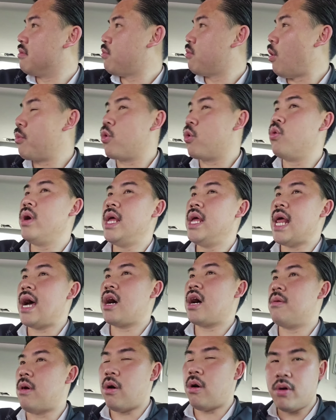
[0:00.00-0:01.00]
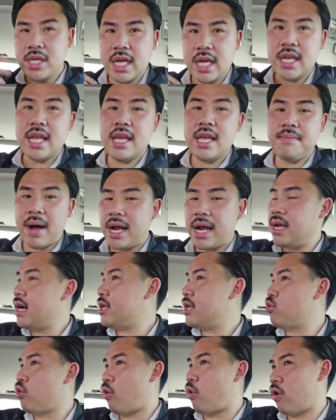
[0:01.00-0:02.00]
ผมคุยแล้วเขาบอกโอ้ยินดีมาเลย
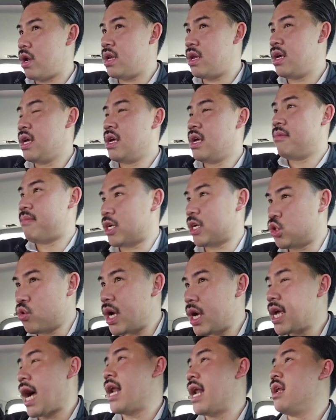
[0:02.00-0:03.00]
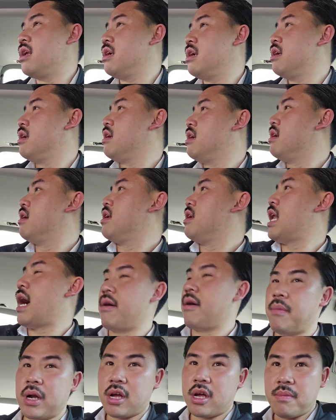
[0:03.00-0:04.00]
ทุกคนมาช่วยกันนะ
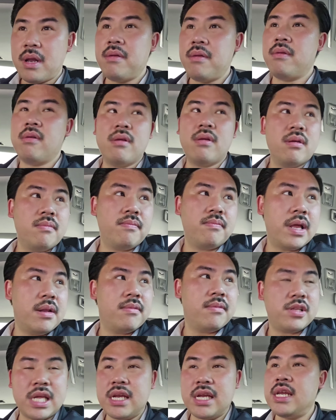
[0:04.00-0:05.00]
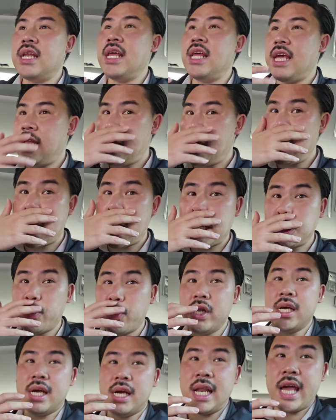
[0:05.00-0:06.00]
มันก็เป็นสิ่งดีๆที่ได้ช่ว
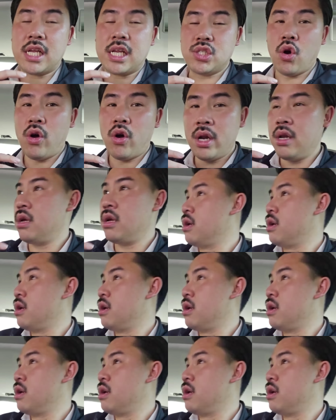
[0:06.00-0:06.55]
ยเหลือเด็กจน